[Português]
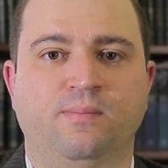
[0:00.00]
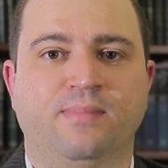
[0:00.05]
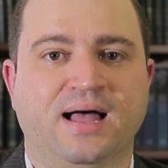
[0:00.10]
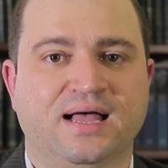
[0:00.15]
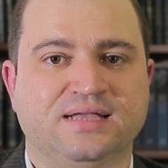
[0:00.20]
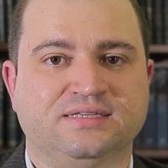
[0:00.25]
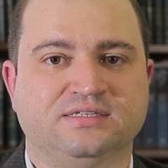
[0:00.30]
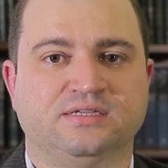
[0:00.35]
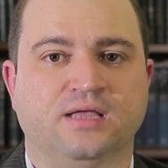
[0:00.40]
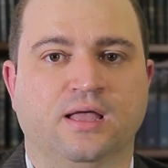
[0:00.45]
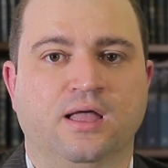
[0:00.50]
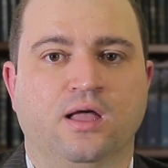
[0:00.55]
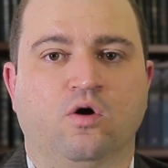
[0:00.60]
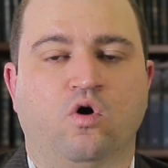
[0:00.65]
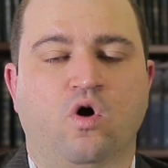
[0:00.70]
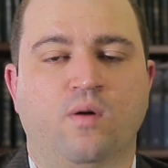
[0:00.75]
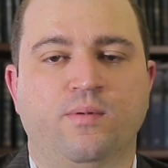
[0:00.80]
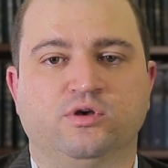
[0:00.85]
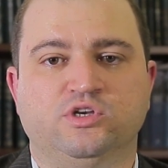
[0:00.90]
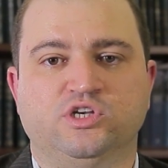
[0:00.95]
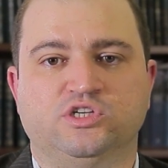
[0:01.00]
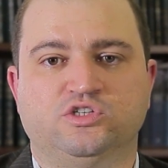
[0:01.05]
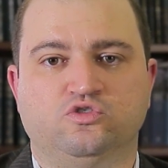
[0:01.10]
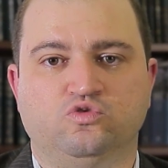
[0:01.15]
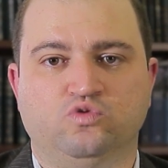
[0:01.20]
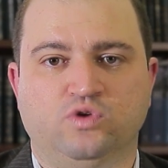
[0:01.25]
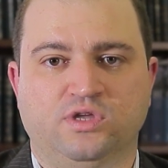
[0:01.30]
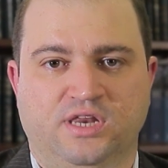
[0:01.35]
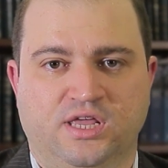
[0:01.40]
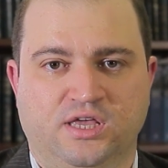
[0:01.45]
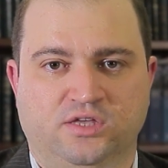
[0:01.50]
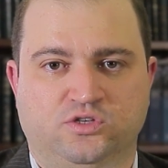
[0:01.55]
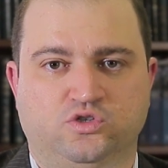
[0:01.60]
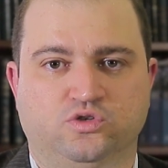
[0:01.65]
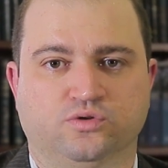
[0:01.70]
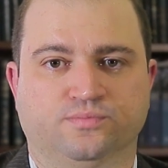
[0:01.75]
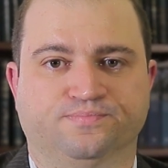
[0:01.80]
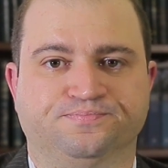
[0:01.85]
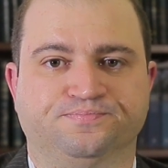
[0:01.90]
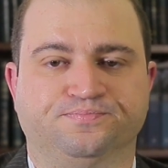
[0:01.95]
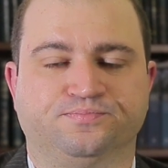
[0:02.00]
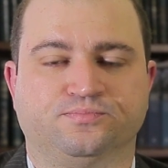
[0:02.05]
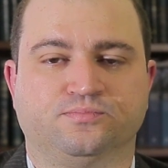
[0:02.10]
mas, como eu disse no início,